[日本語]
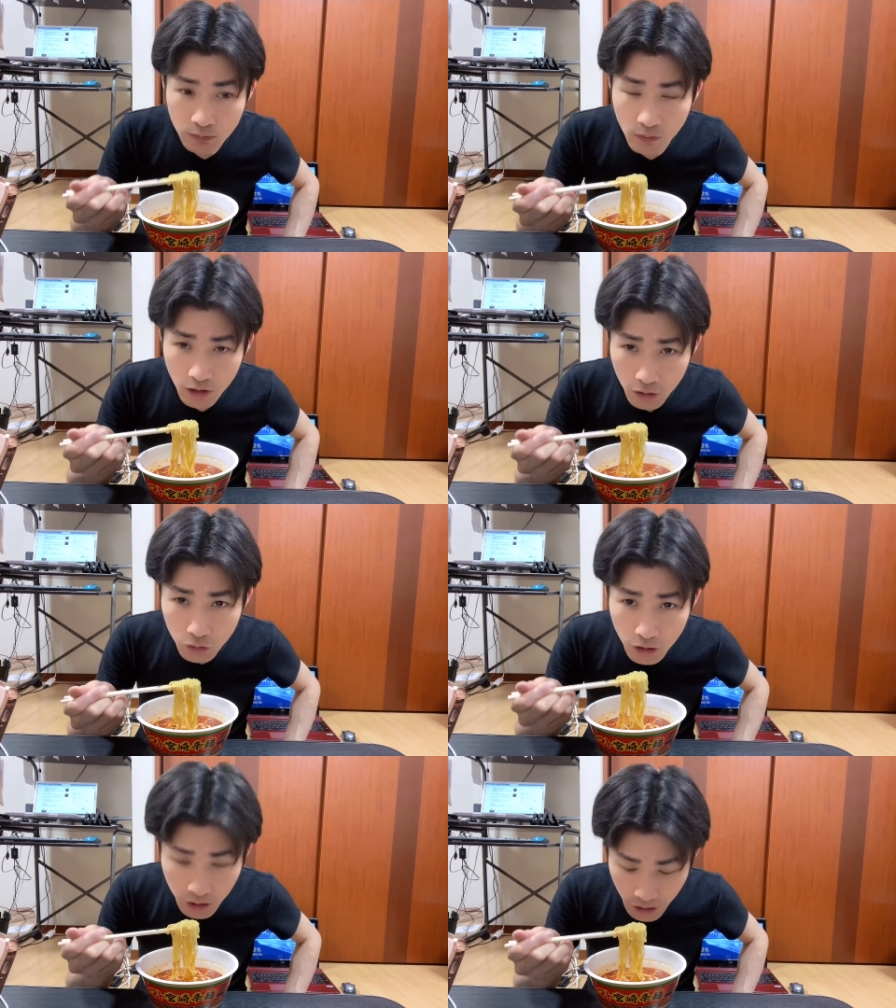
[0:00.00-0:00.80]
いや、こ
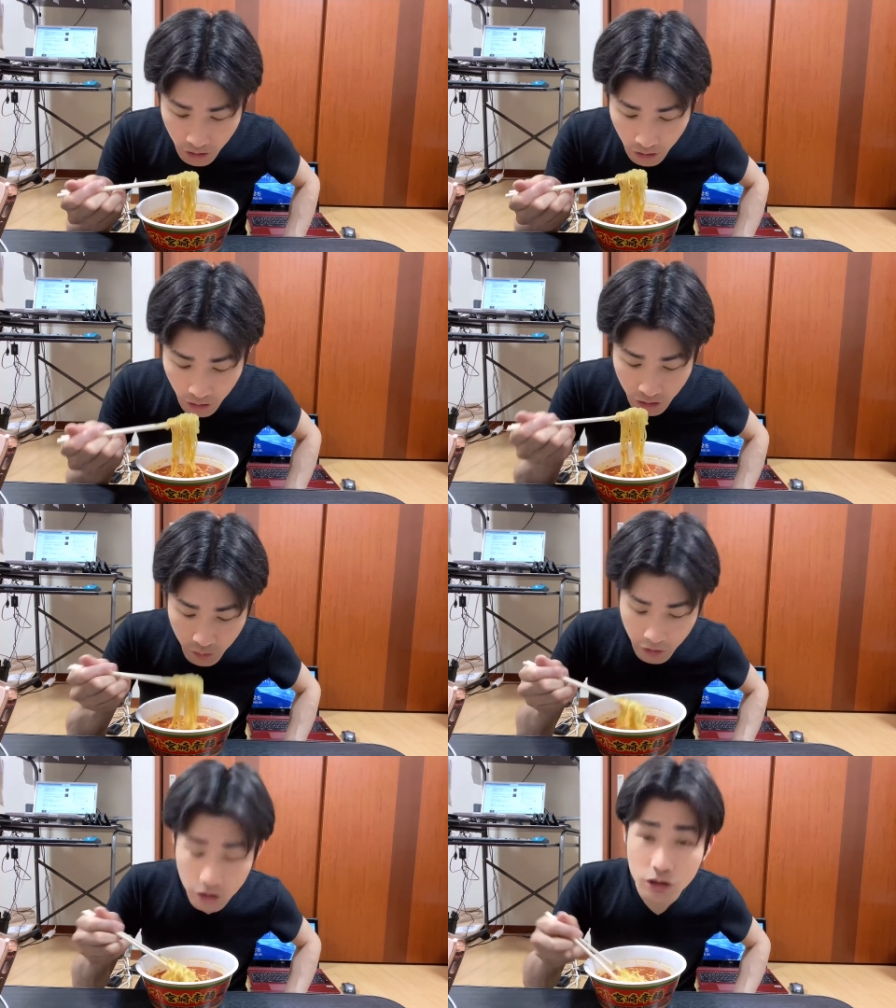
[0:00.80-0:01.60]
れからね、夏
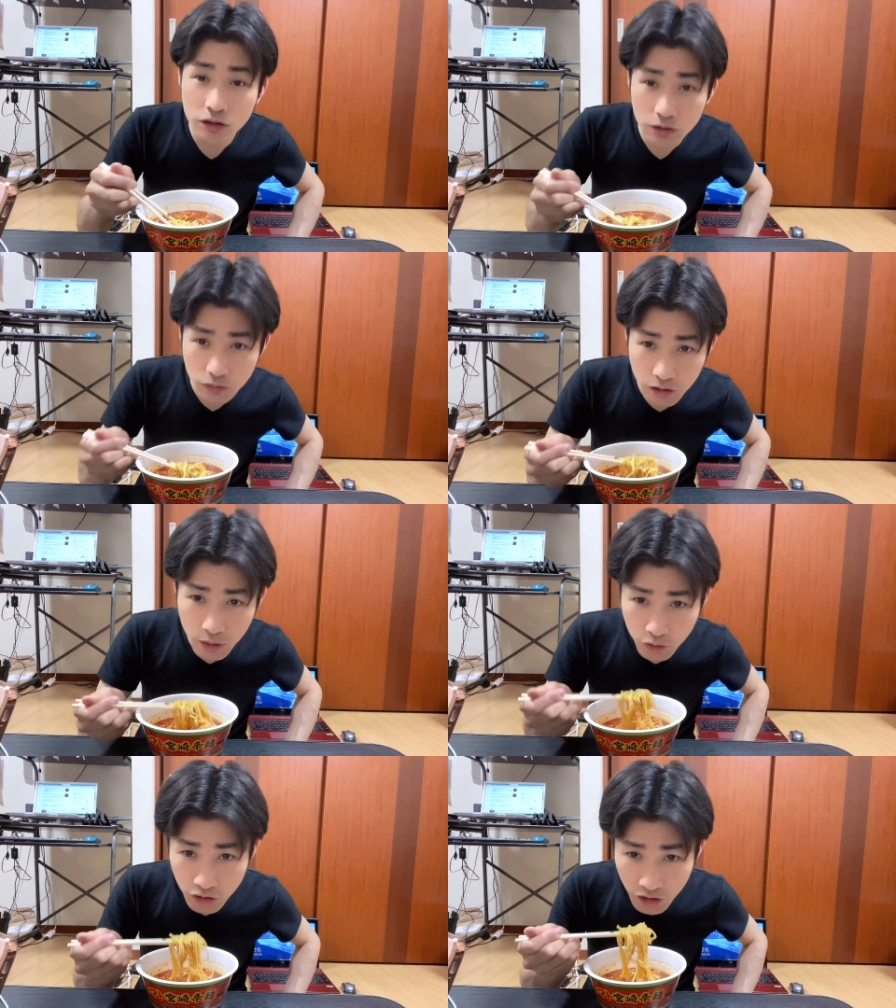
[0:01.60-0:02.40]
バテ対策いいか
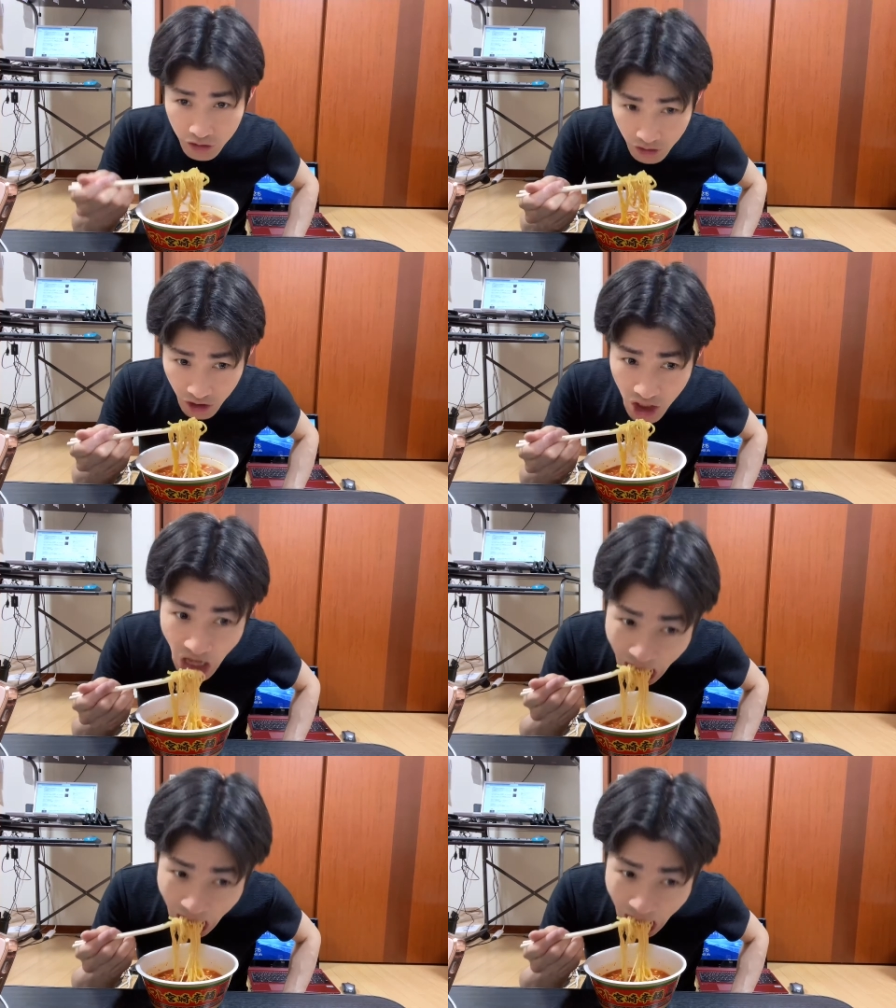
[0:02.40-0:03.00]
もしれないですね。